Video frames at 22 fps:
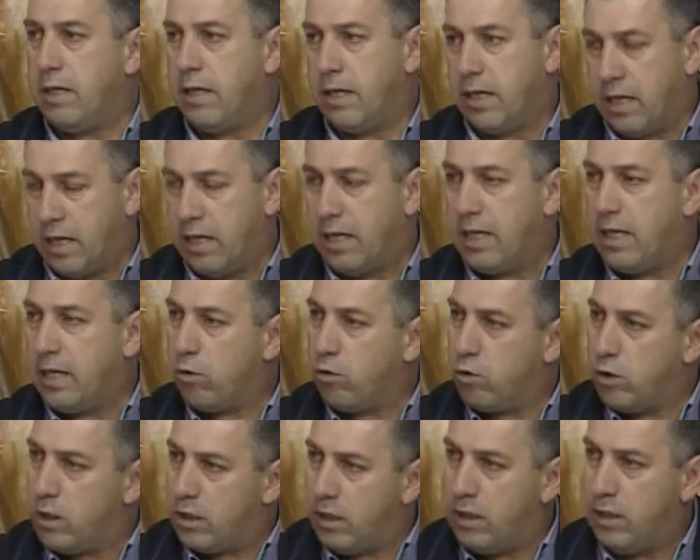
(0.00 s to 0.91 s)
que le da
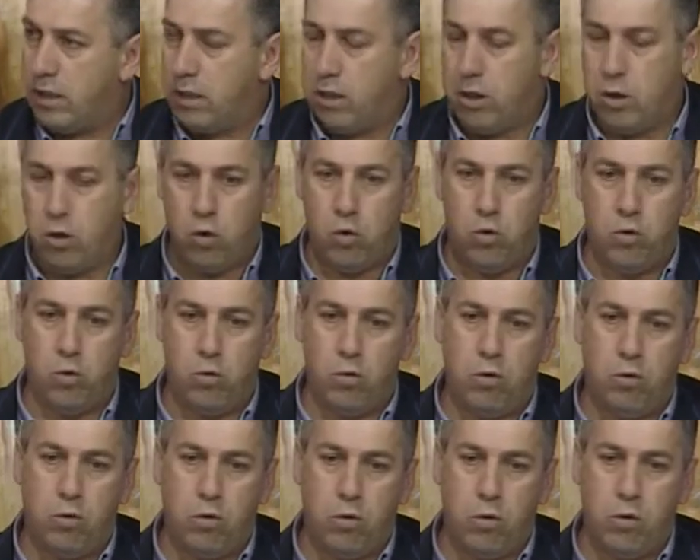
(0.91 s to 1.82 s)
cuente
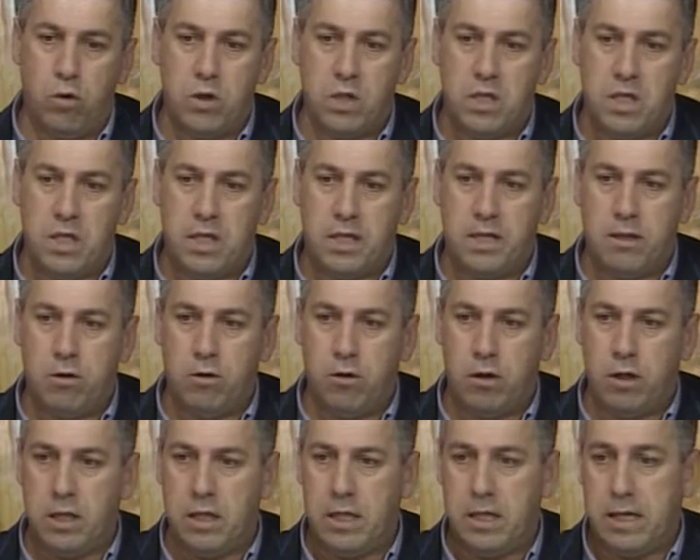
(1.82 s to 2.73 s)
con, con, ese centro
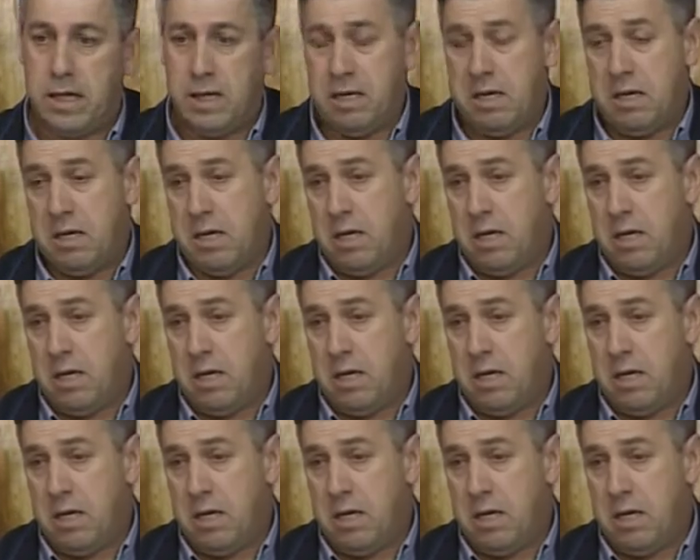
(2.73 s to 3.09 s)
de día.